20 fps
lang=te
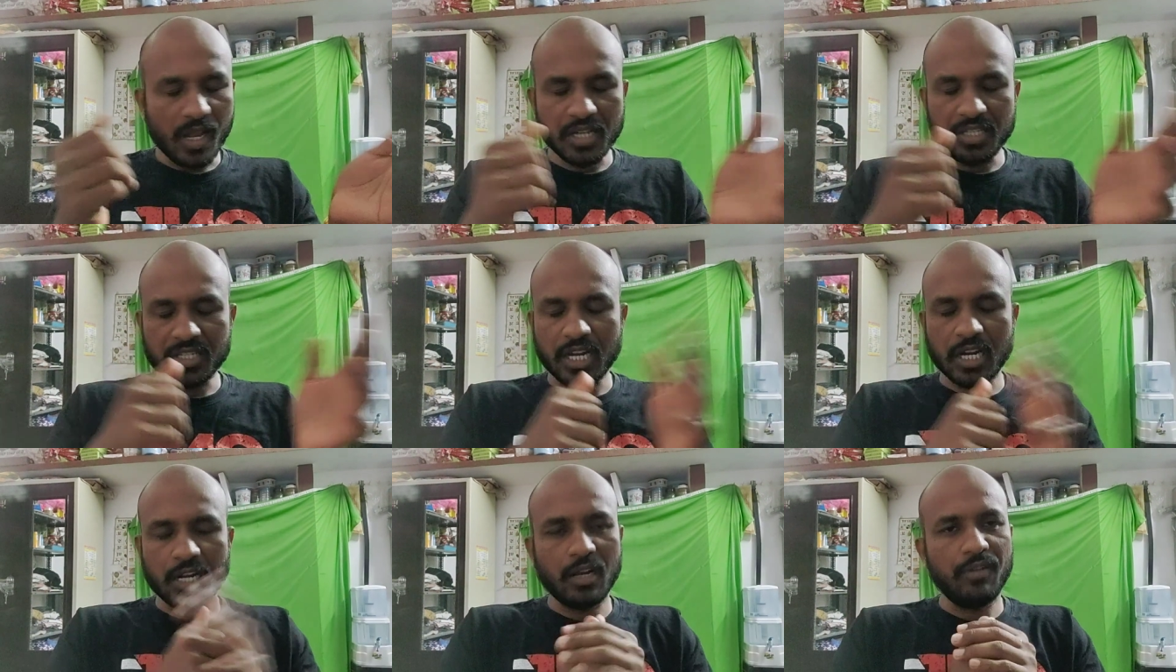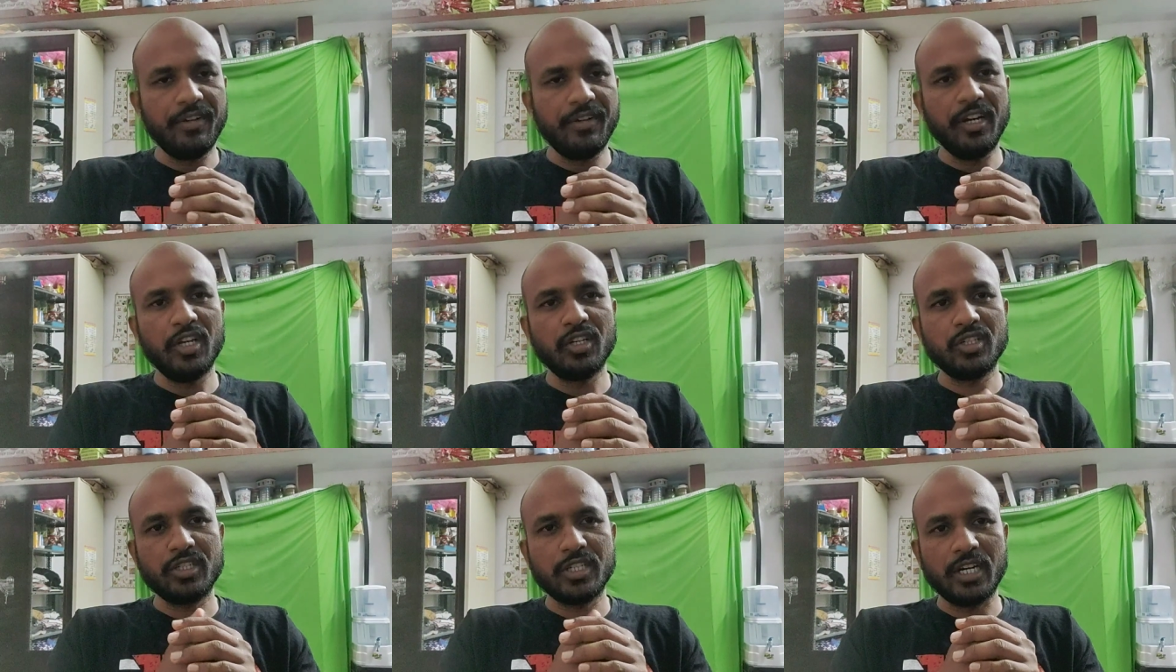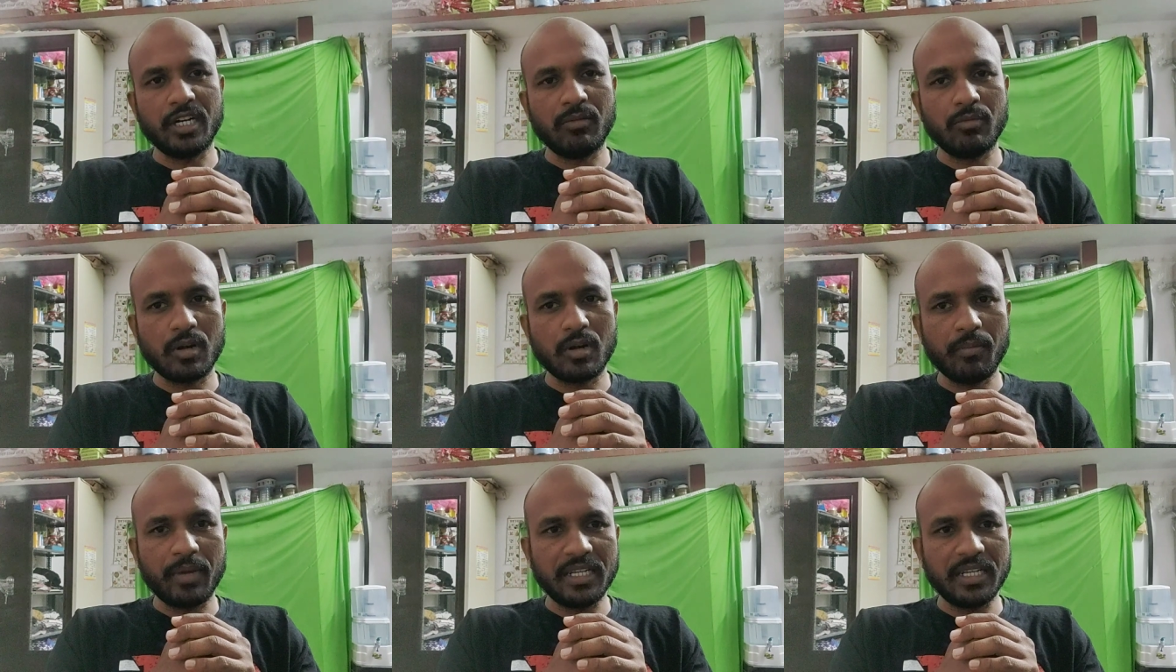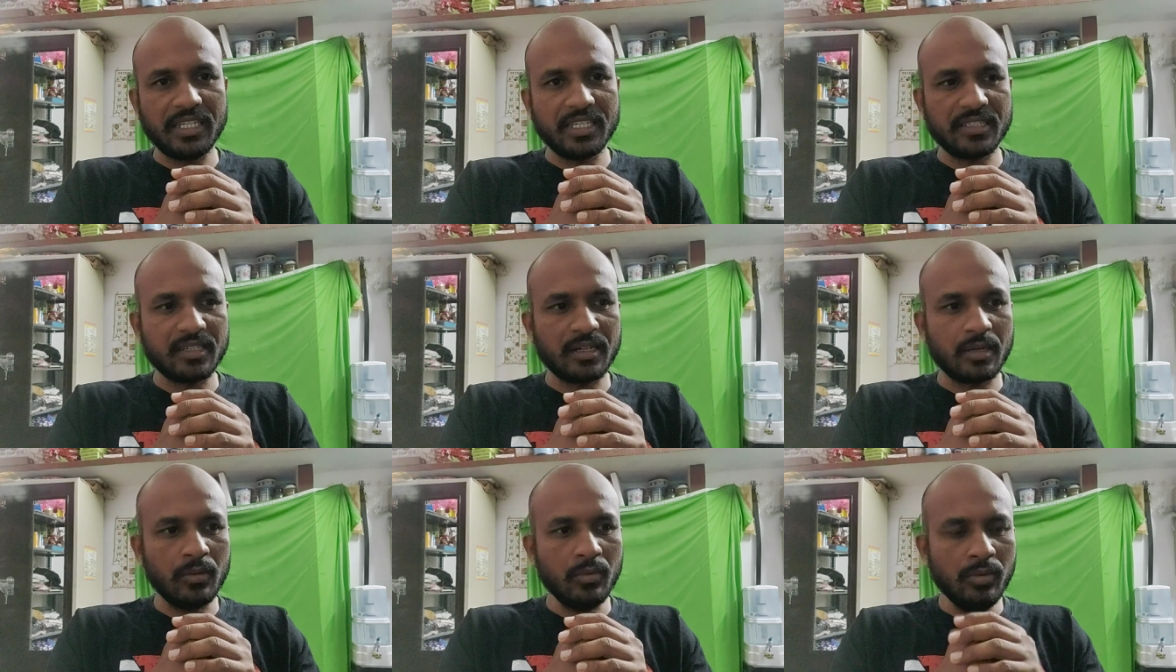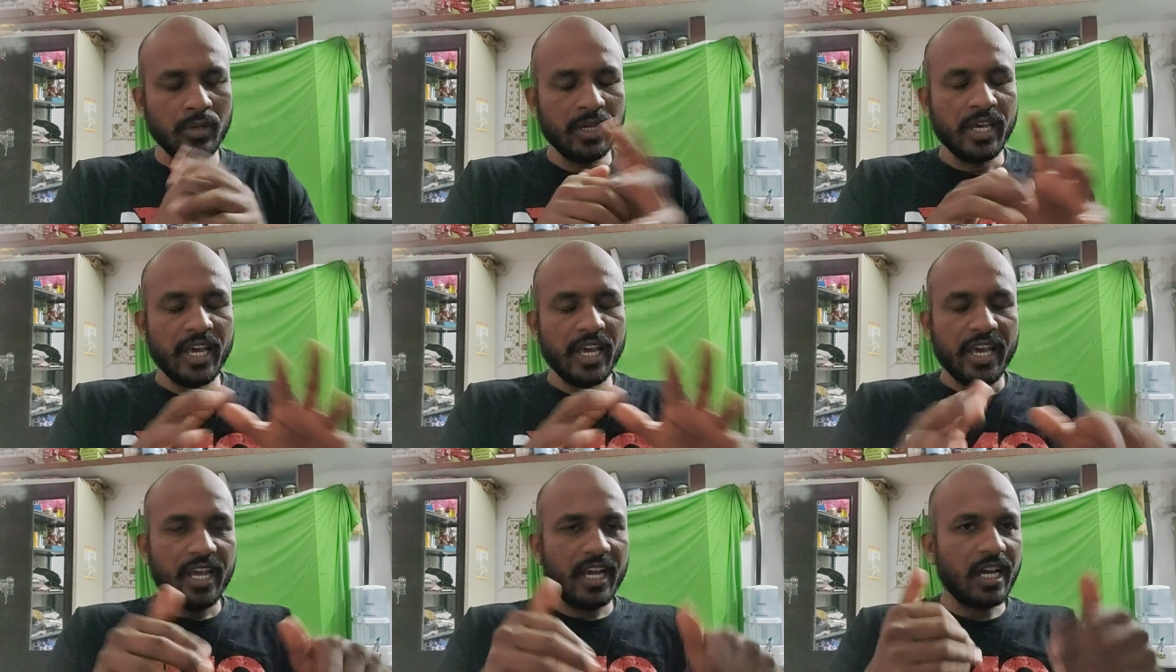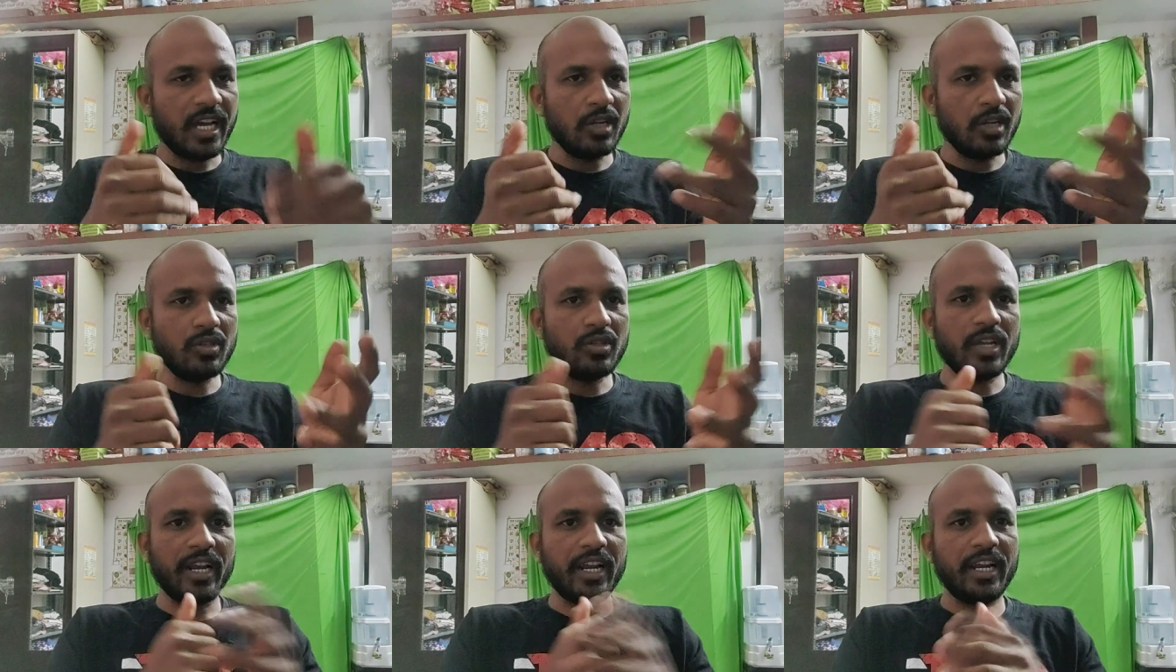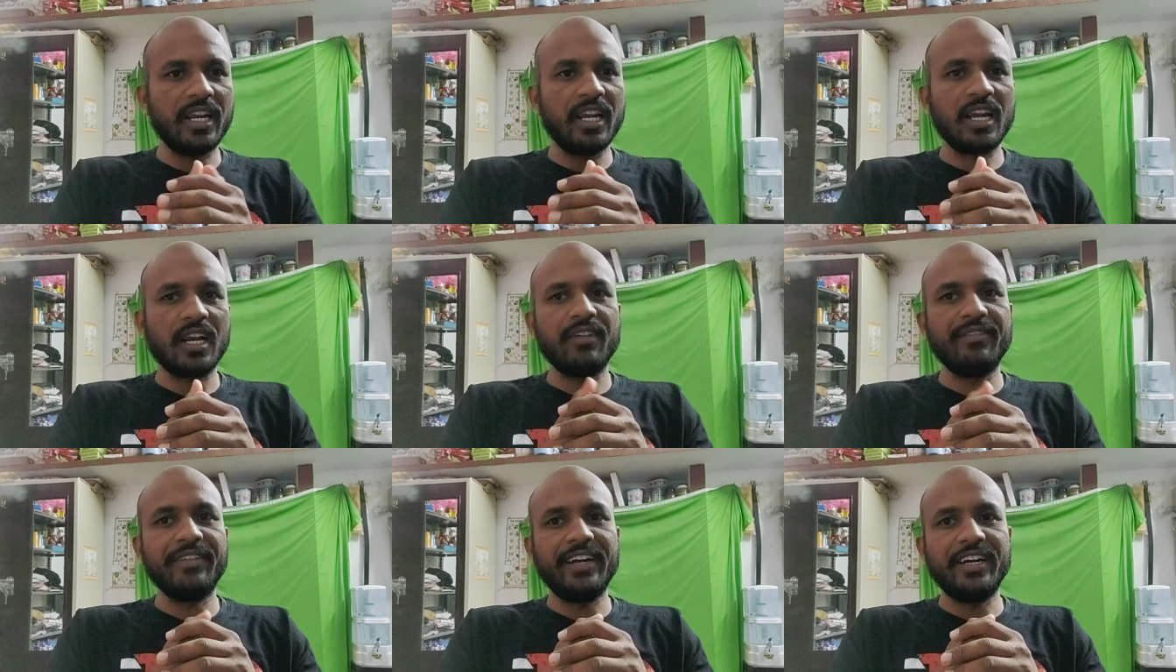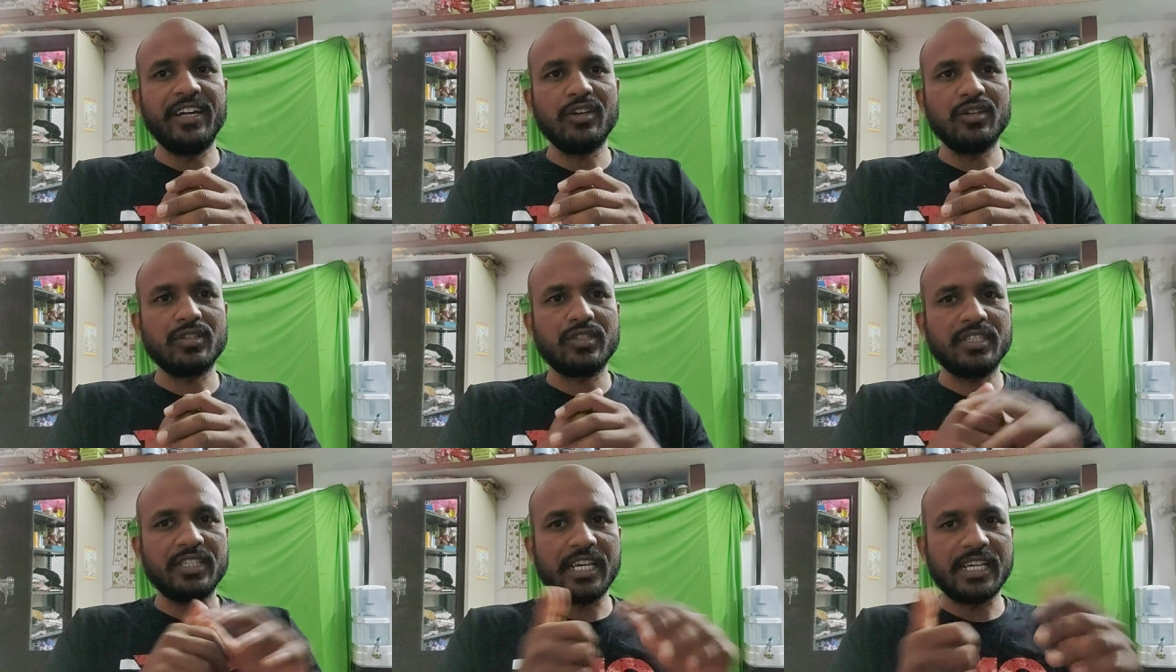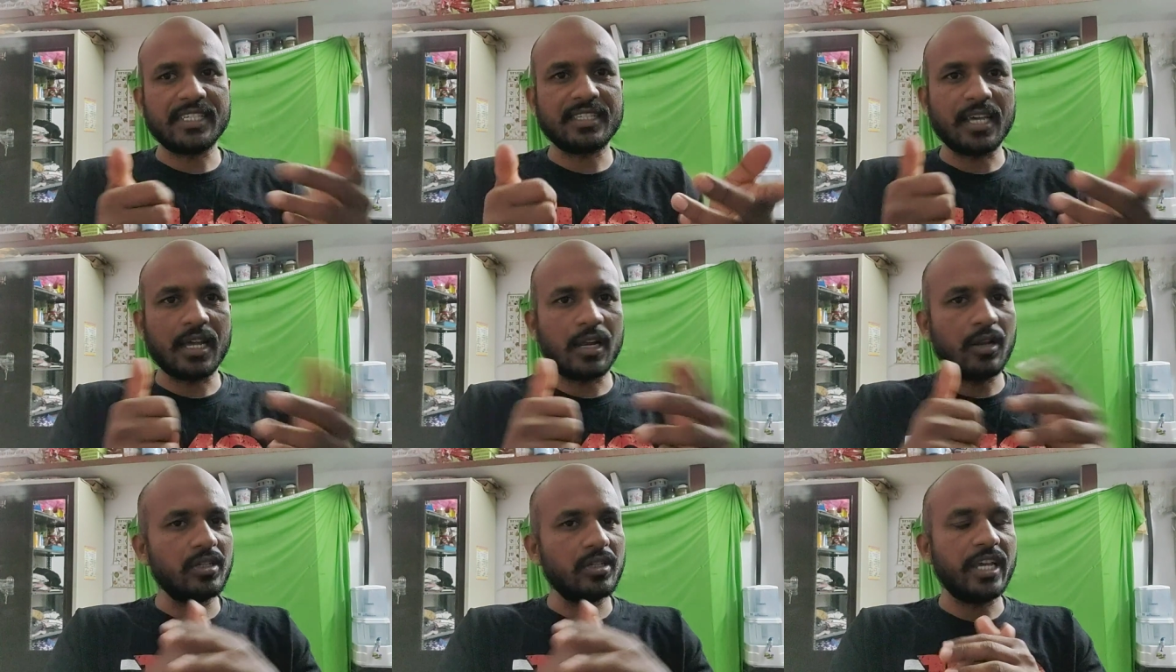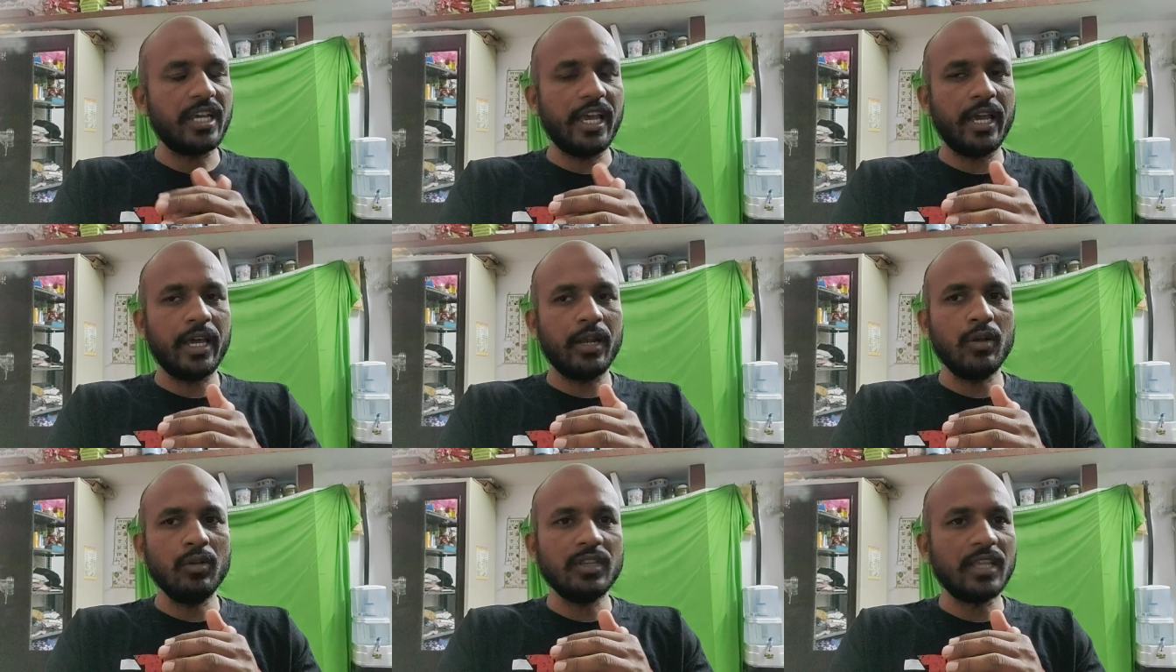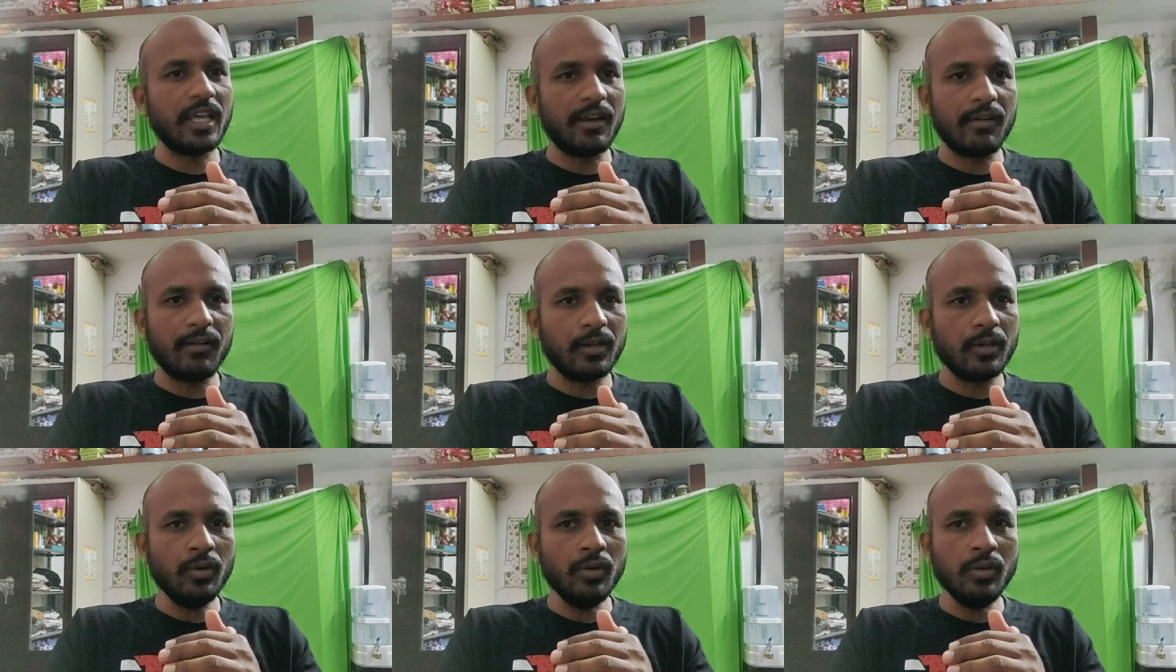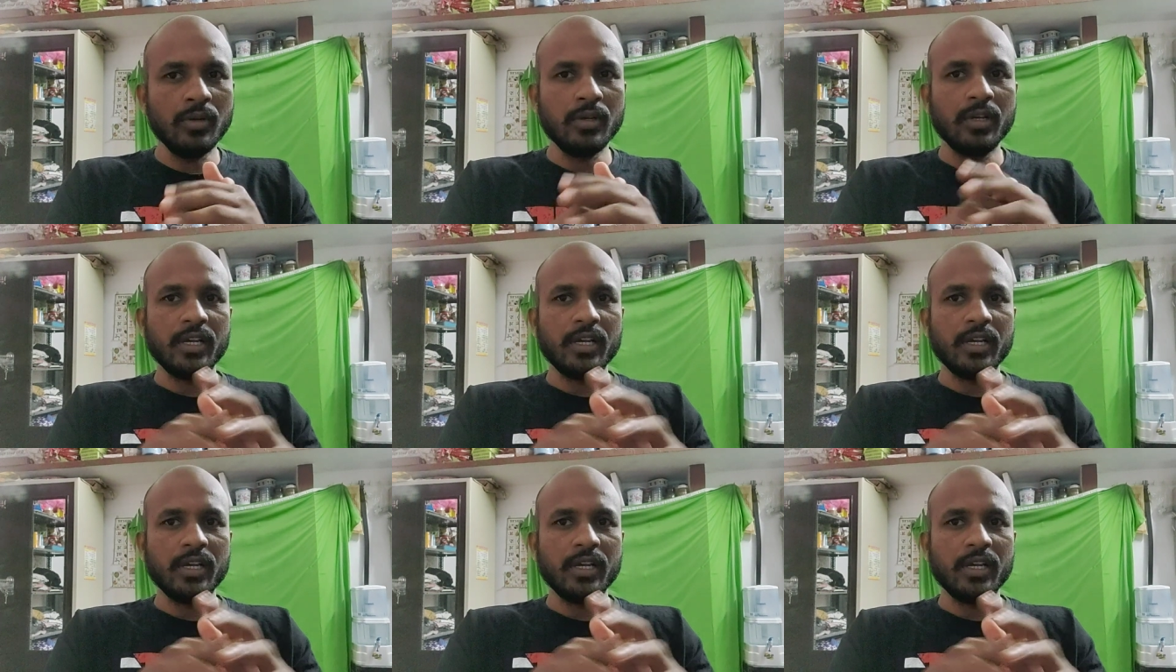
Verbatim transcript: ఛానల్లో వీడియోస్ చేయడం కూడా బంద్ చేసినాను ఇక్కడ నుంచి రెగ్యులర్గా వీడియోస్ చేస్తానో చెయ్యానో తెలియదు